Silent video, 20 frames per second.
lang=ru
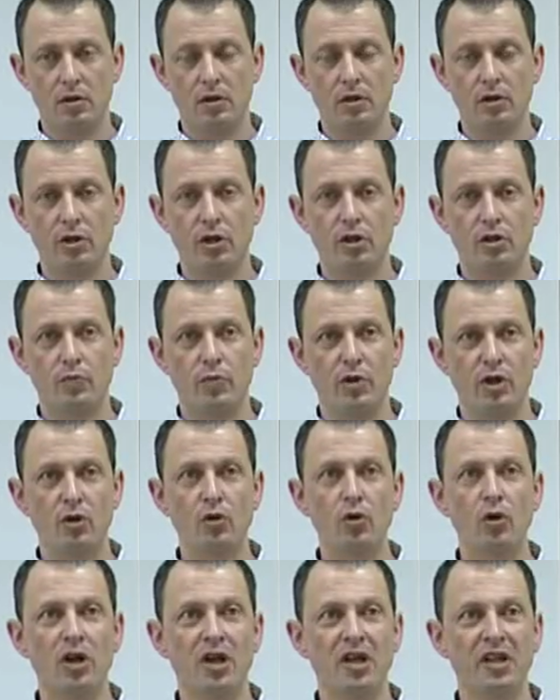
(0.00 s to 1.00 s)
нет, при
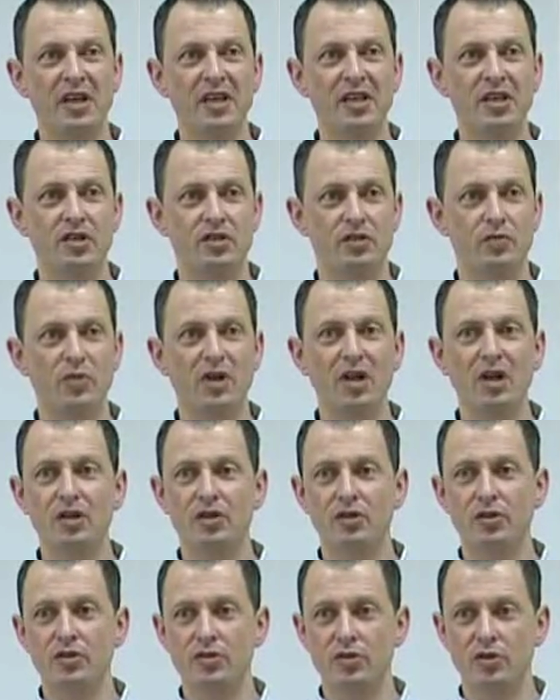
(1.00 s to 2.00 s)
роли она есть, при
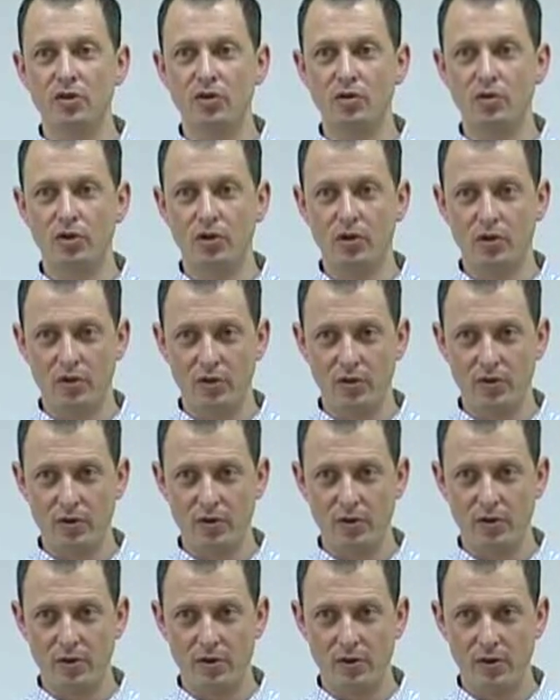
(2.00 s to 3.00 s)
личности ее нет.
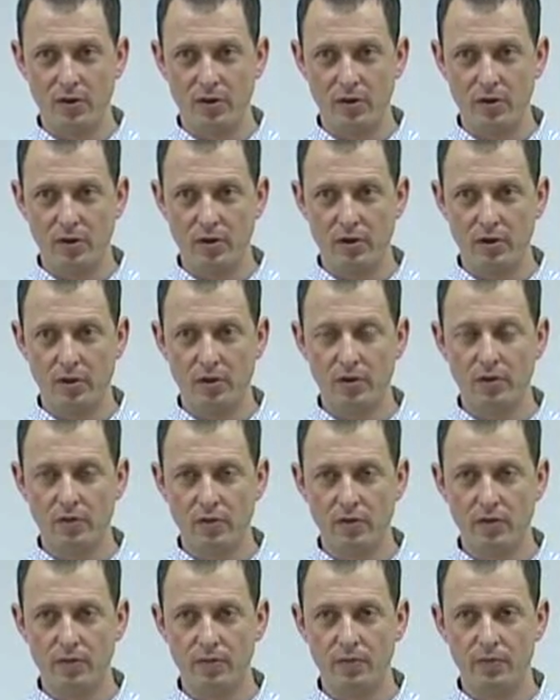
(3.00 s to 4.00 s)
Ну, вы
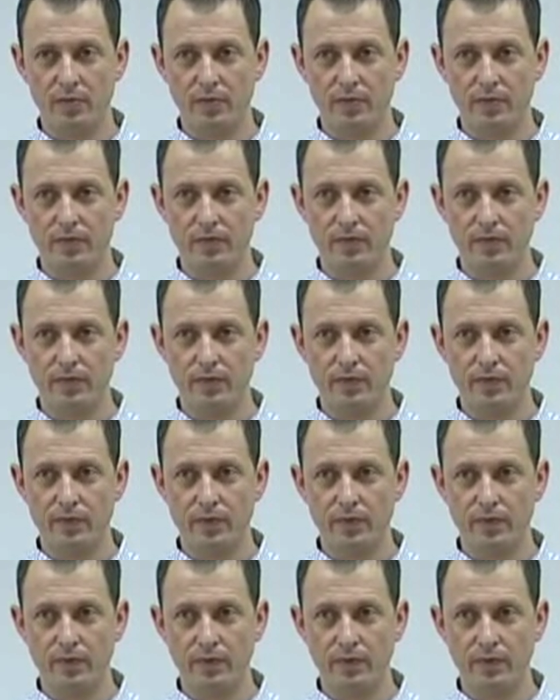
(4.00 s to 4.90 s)
сейчас рассматриваете какую ситуацию?